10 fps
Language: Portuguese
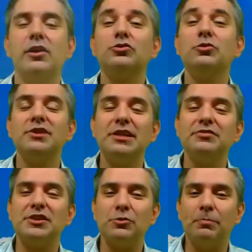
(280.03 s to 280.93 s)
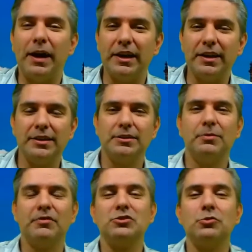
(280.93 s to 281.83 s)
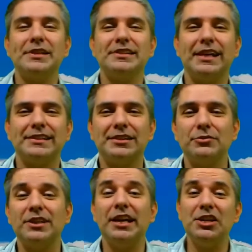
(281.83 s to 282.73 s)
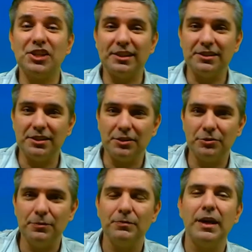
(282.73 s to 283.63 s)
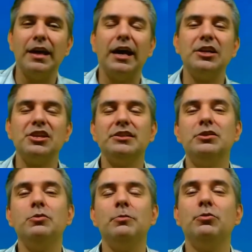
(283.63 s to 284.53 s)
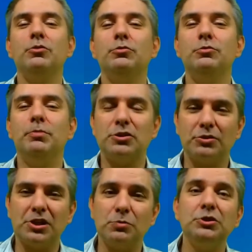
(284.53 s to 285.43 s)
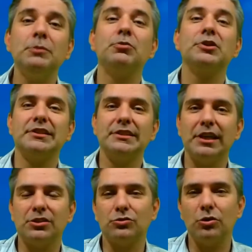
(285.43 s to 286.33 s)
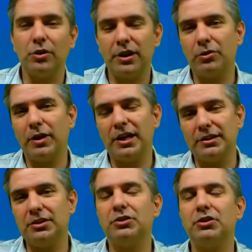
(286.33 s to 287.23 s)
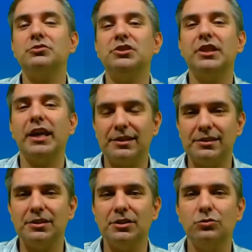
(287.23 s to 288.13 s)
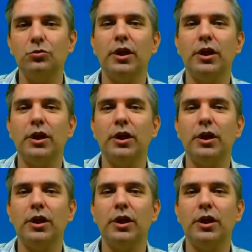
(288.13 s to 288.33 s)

Eu só gostaria de fazer um parênteses para fazer uma citação de Alejadinho. Alejadinho é um, um personagem muito importante da história que eu acredito que não tenha tido o